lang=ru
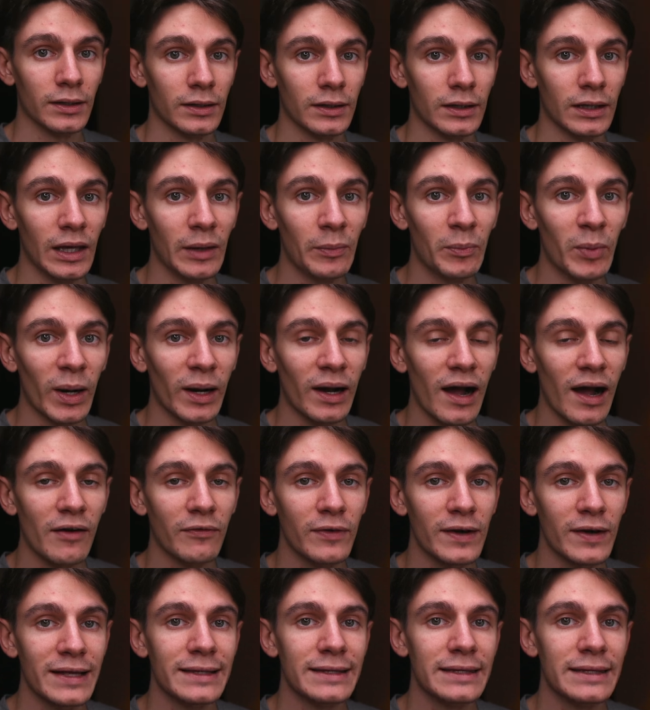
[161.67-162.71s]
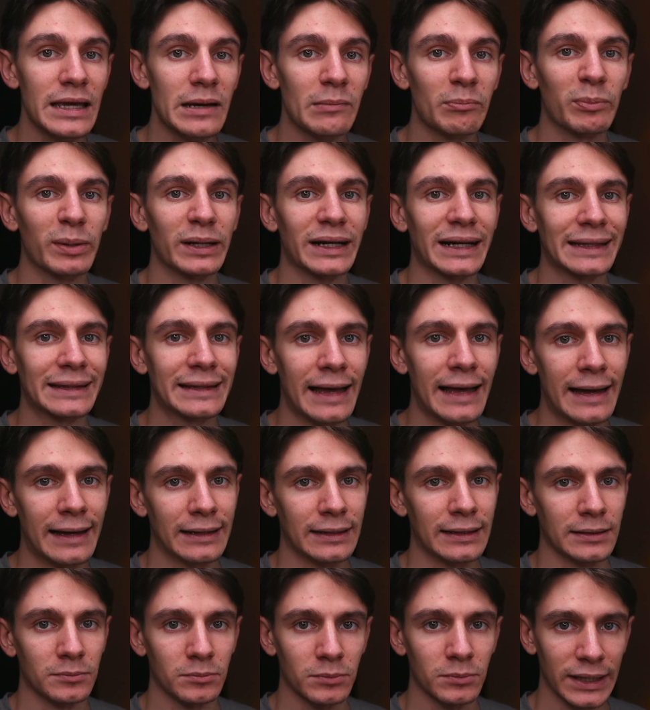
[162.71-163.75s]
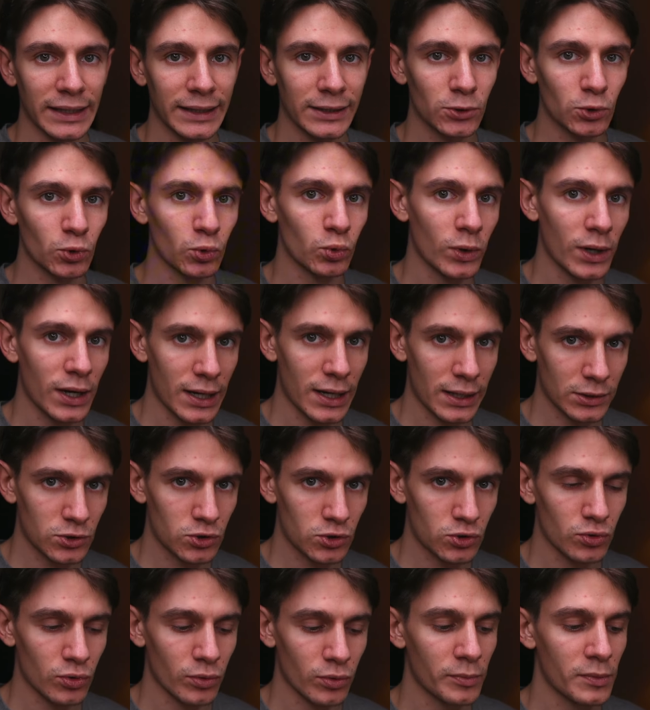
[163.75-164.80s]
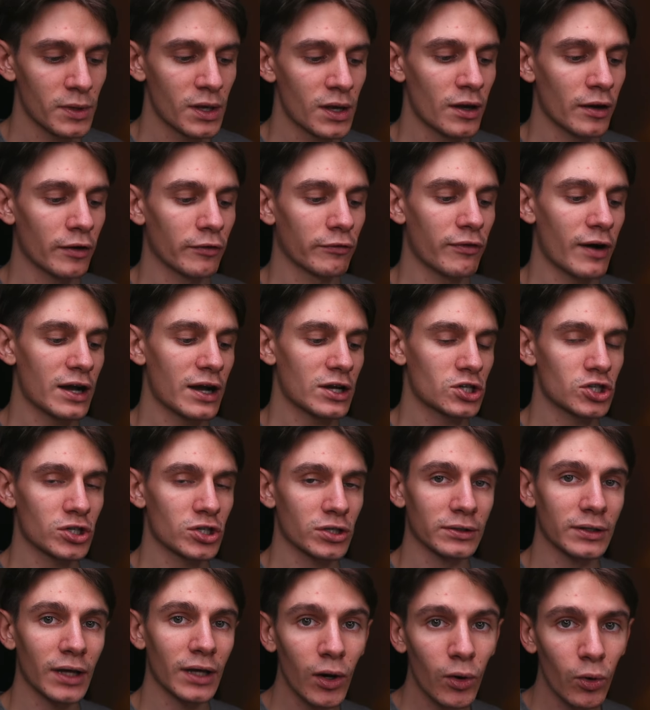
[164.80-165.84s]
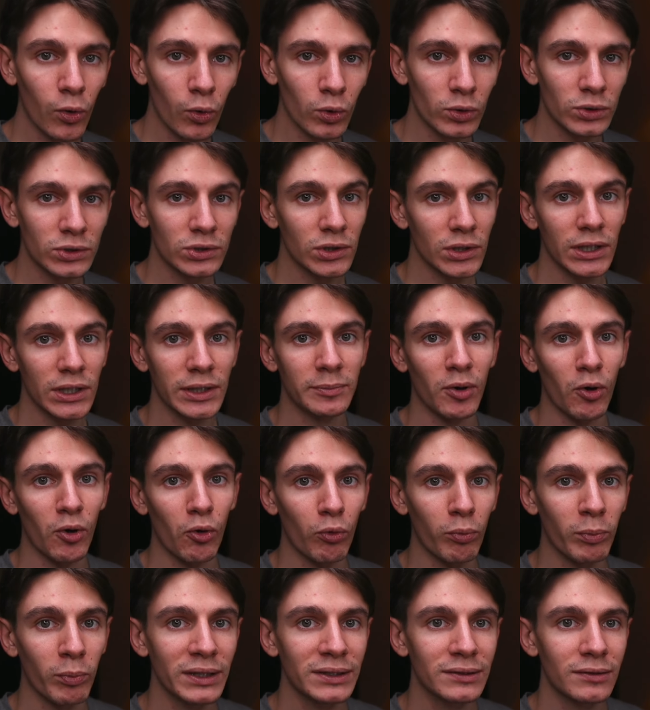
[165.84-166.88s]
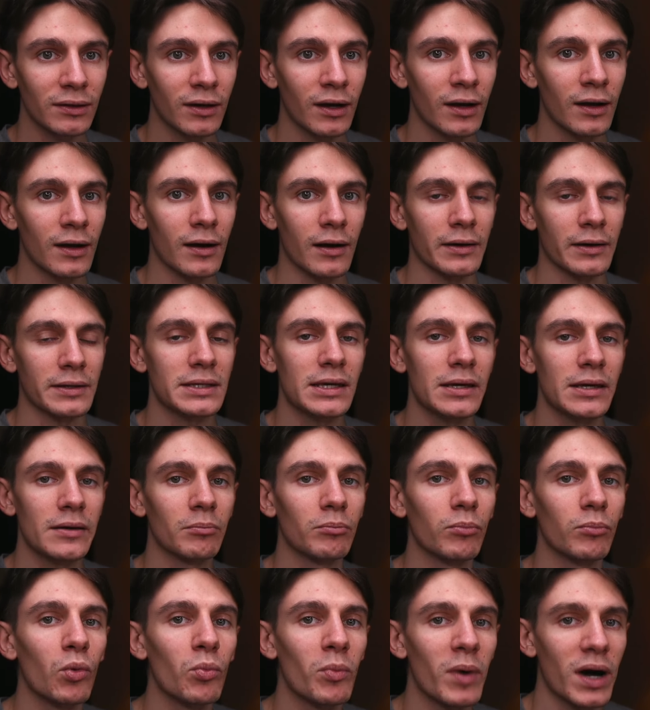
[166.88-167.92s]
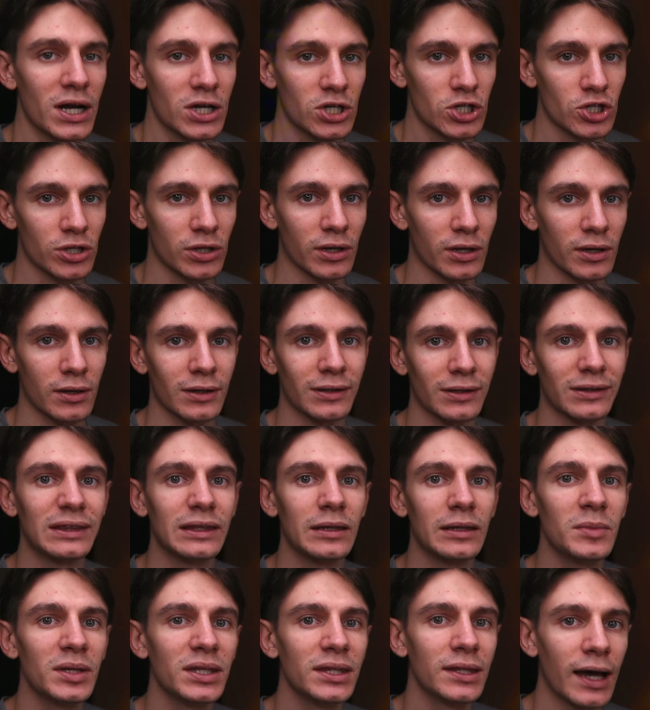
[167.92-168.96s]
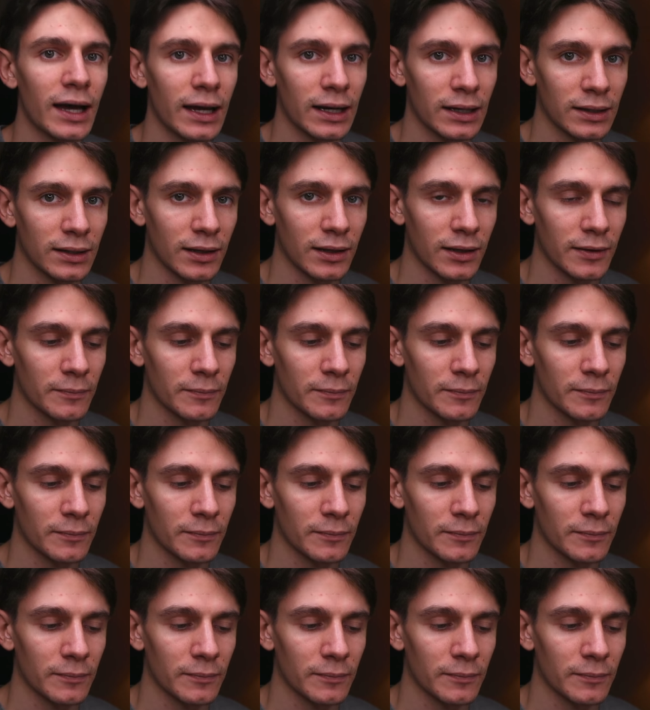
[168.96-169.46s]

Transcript: И пока вы не продали эту акцию, ваш доход либо убыток, они бумажные, номинальные.